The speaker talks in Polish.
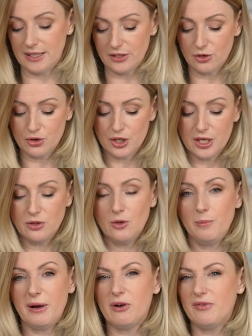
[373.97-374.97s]
dlatego że jedno
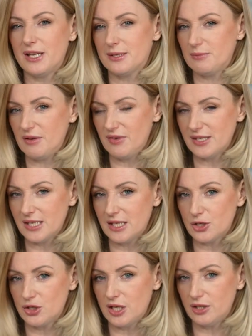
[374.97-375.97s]
opakowanie jest mniej więcej
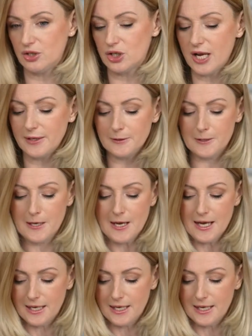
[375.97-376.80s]
na cztery t-shirty.